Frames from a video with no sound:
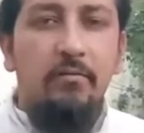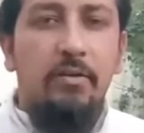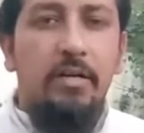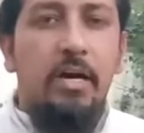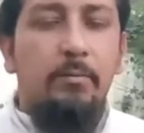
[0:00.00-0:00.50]

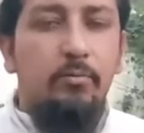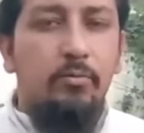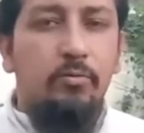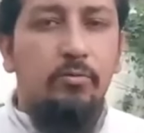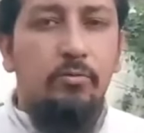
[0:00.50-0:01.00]
वरना आपको
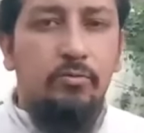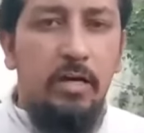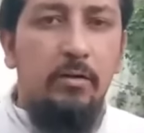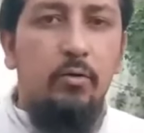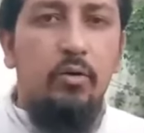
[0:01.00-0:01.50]

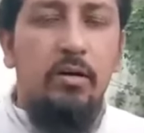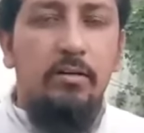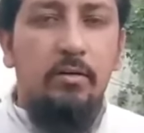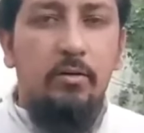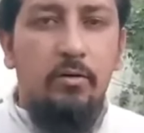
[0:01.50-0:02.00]
नुकसान होगा
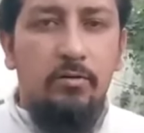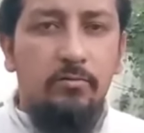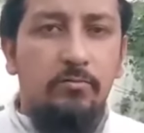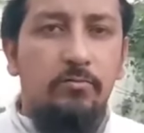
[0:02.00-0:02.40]
और